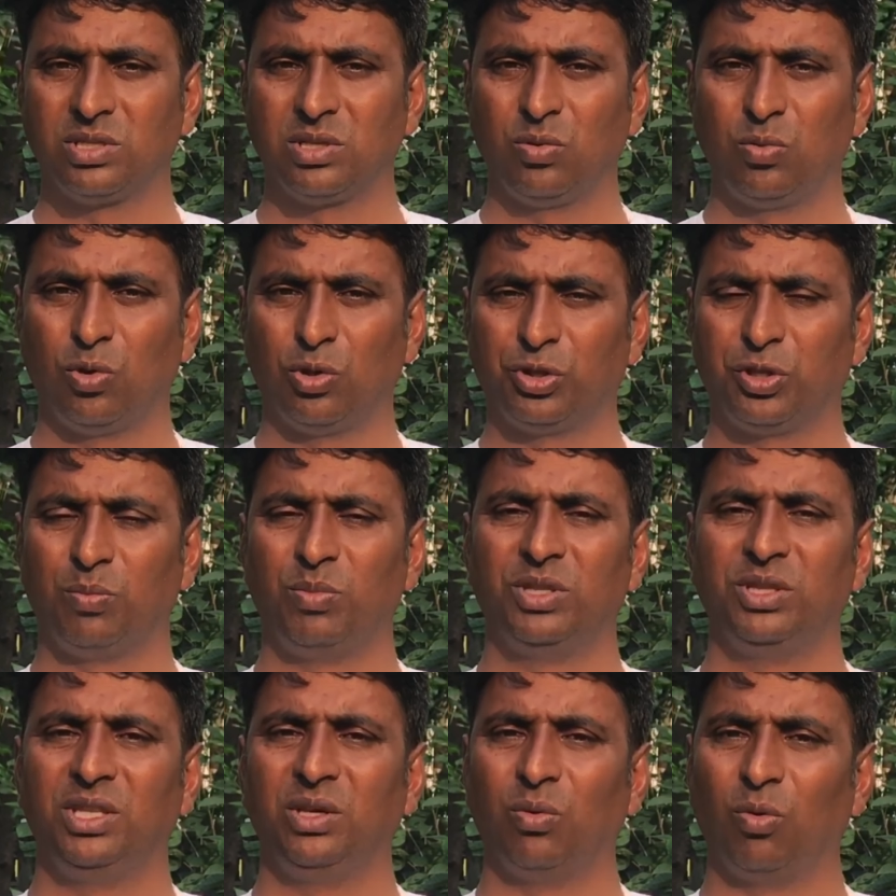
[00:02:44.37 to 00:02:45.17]

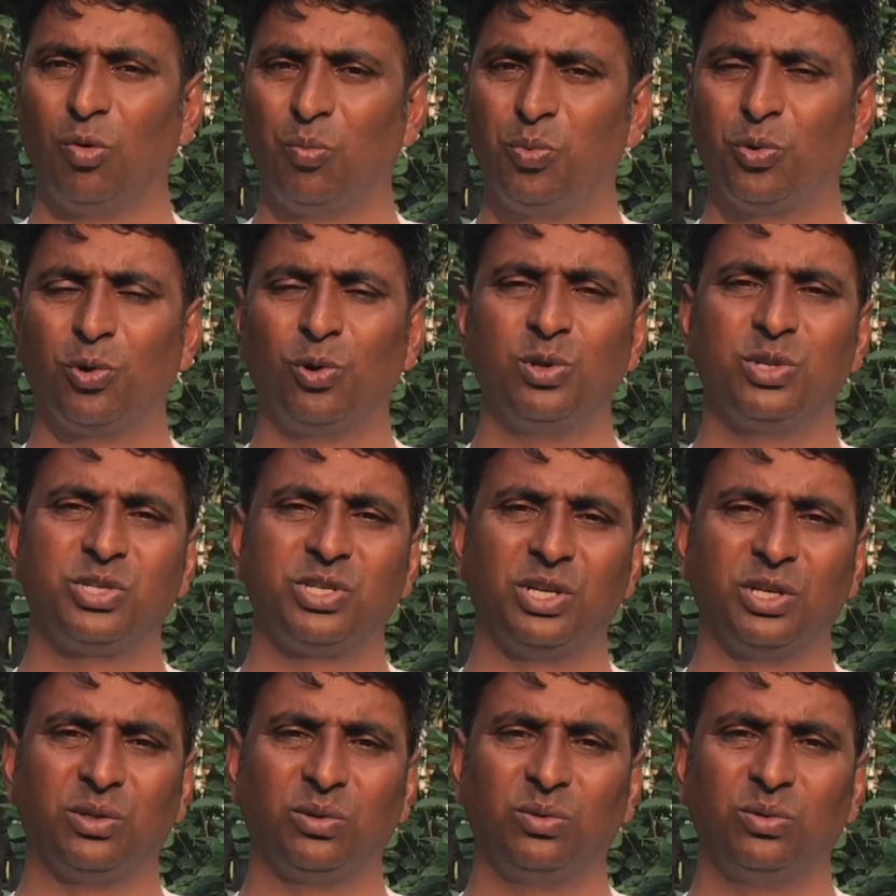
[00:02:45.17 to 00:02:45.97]
కొంతమంది ఒప్పుకోలు
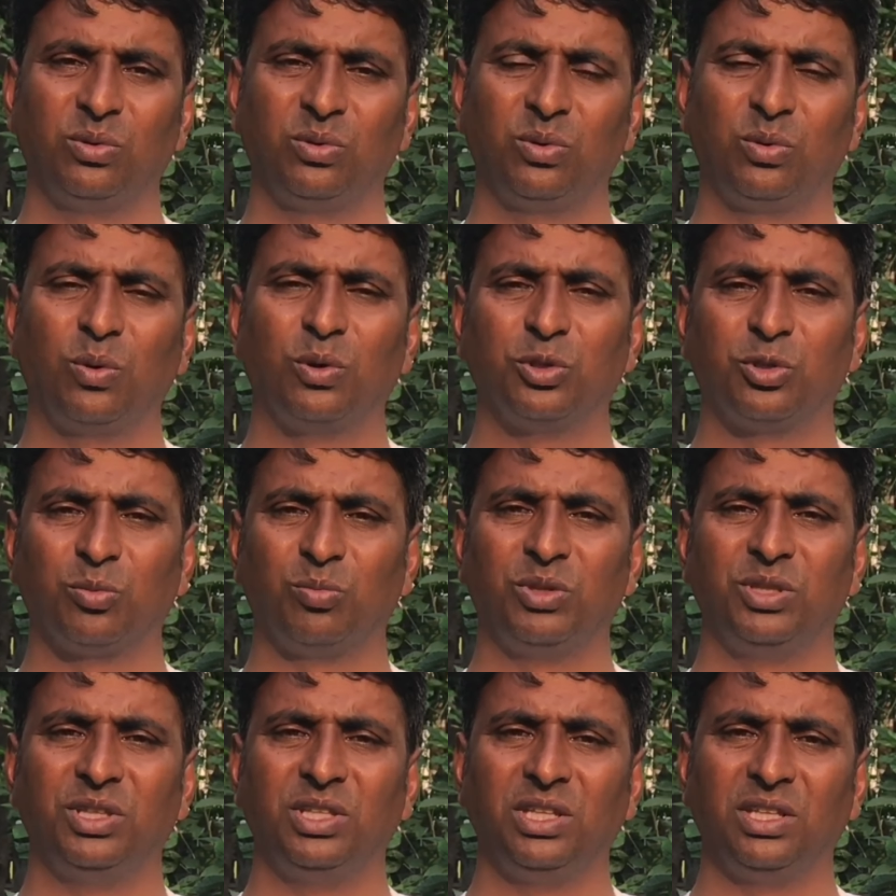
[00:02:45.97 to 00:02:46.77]
చేయరు
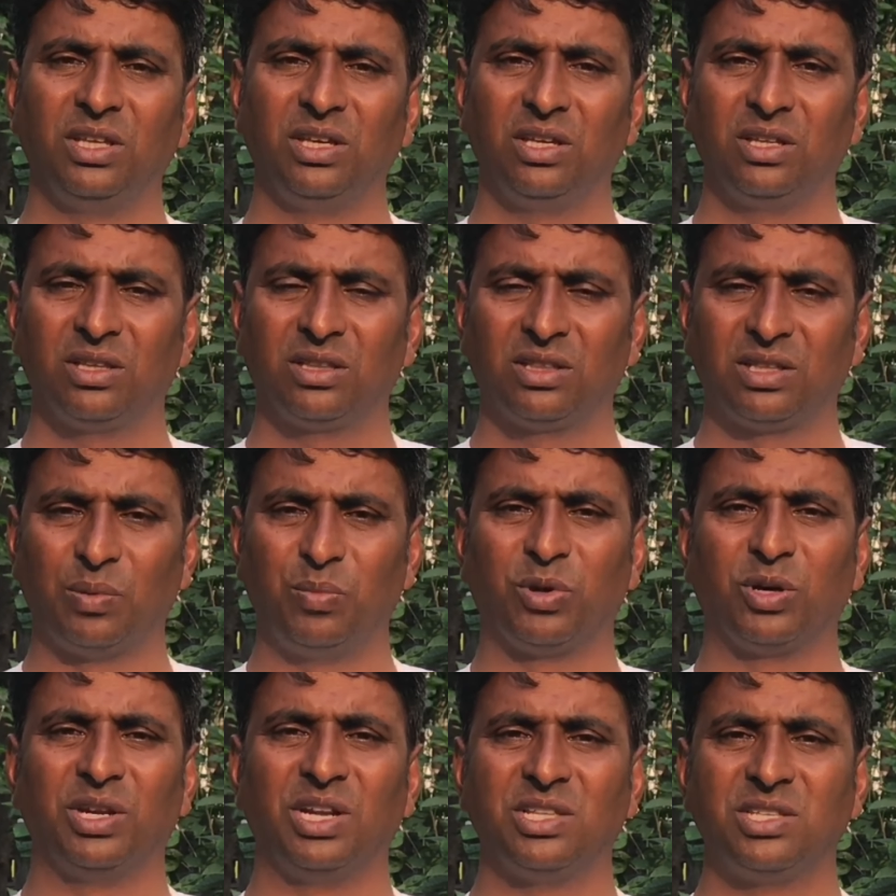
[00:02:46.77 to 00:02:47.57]
కొంతమంది
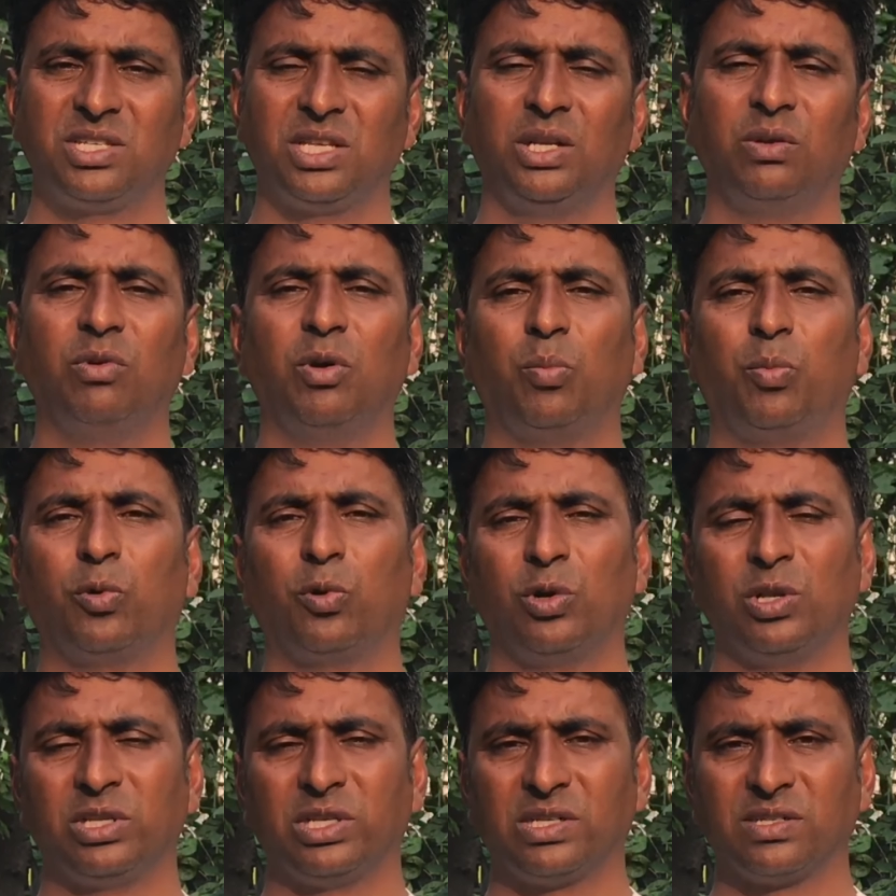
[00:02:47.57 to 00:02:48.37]
తమకు నచ్చినవి
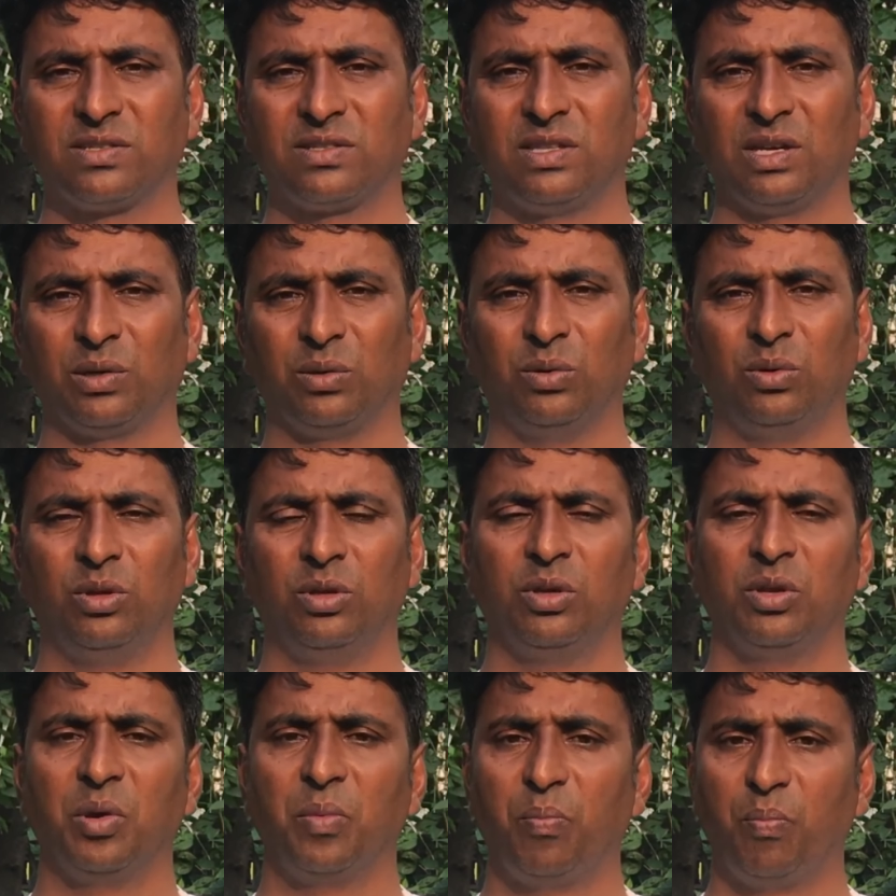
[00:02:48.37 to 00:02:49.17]
ఒప్పుకోలు చేస్తారు
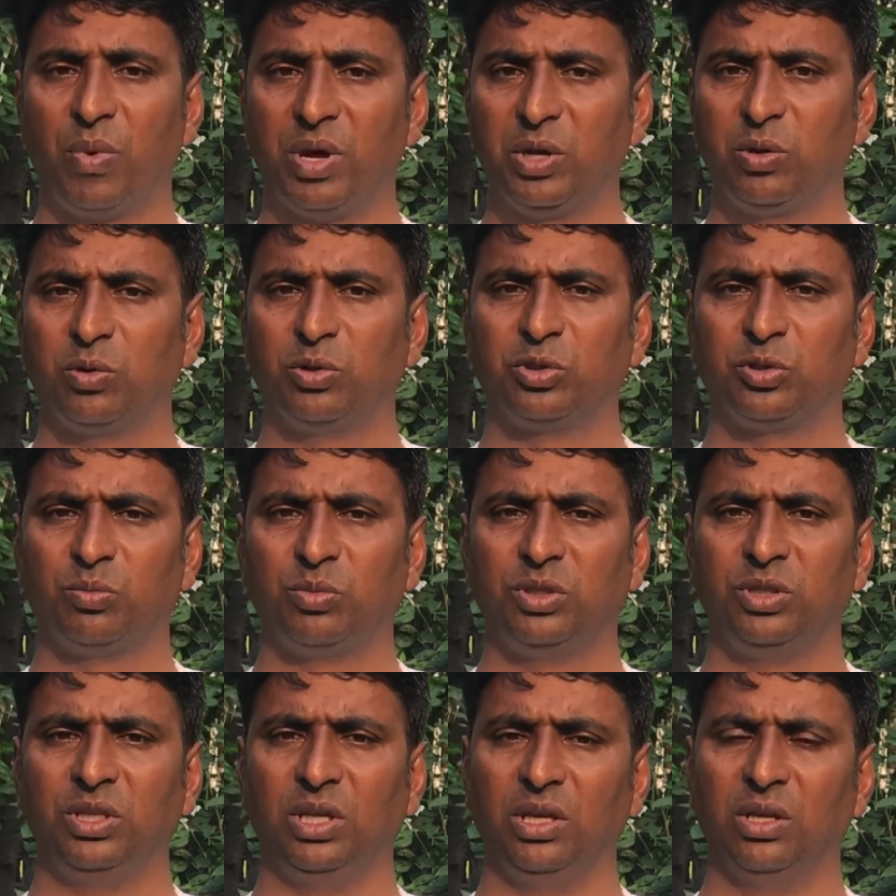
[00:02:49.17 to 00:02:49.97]

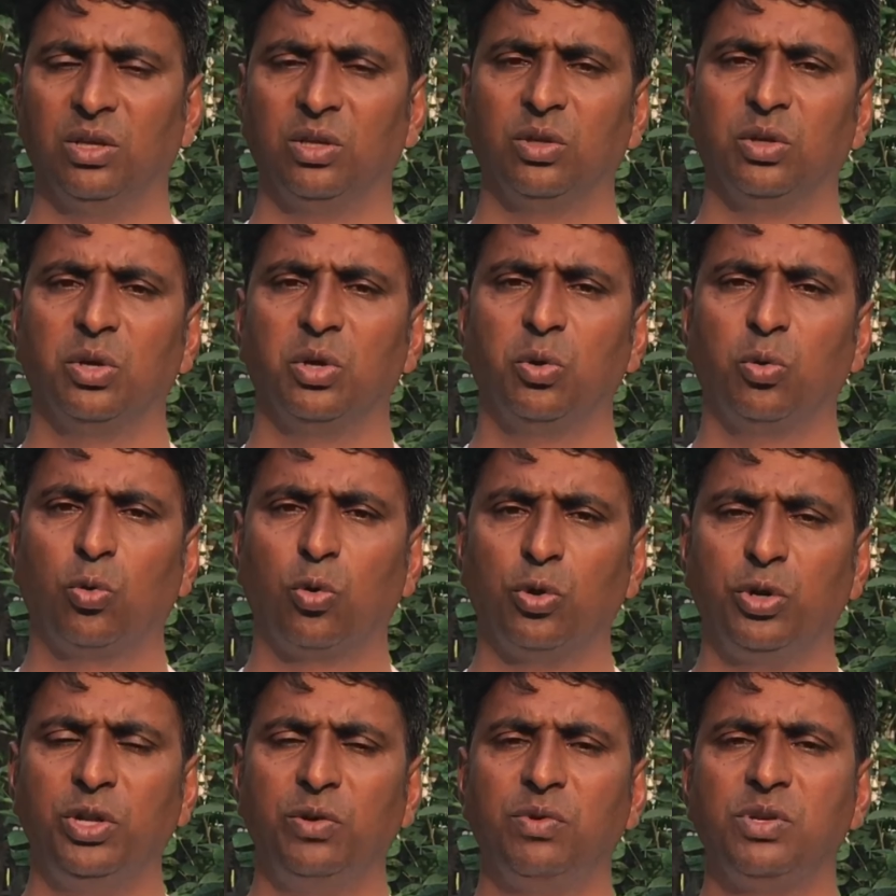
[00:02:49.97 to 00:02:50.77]
మరికొంతమంది
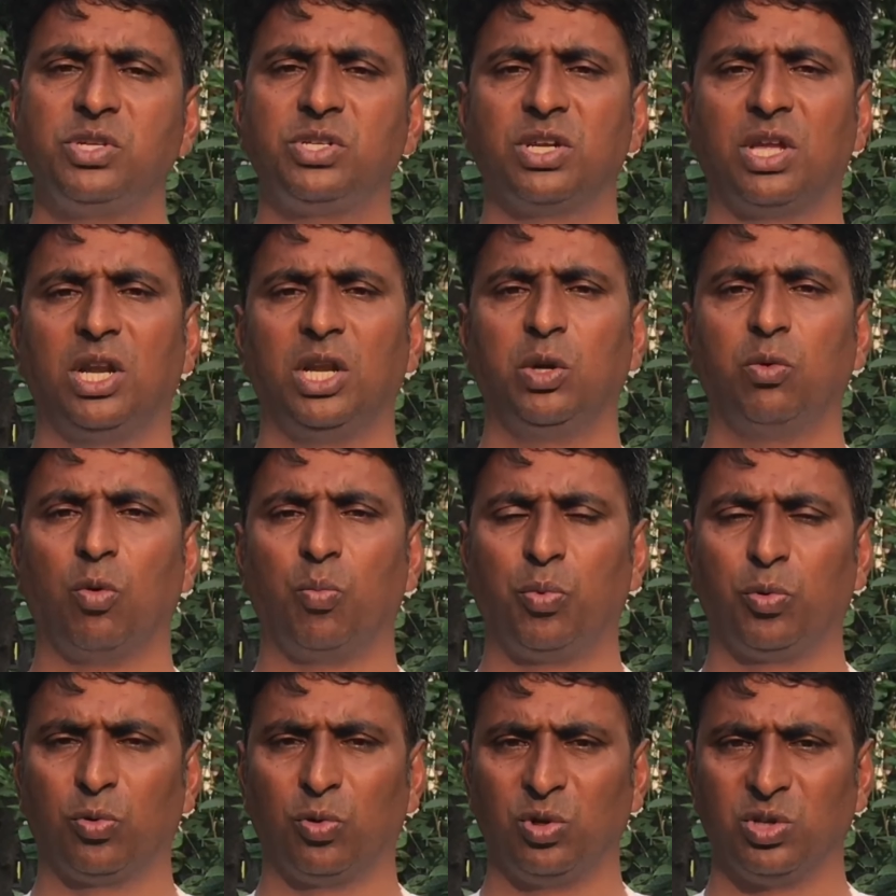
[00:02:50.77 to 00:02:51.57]
కొన్ని విషయాలనే
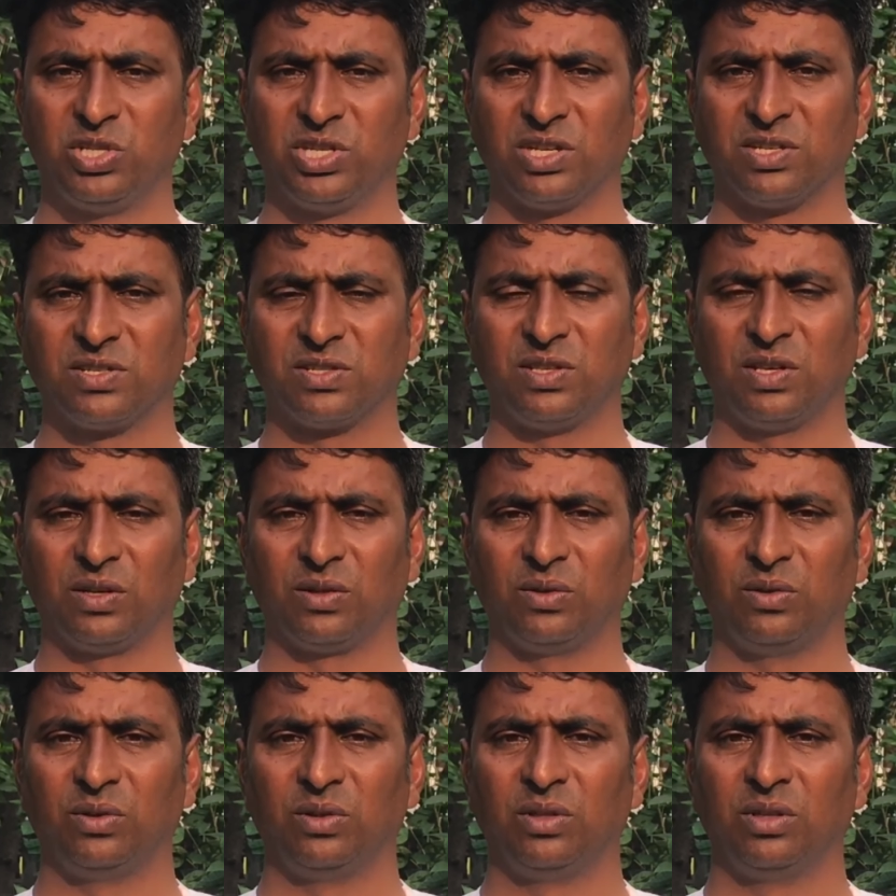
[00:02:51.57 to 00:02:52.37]
ఒప్పుకోలు చేస్తారు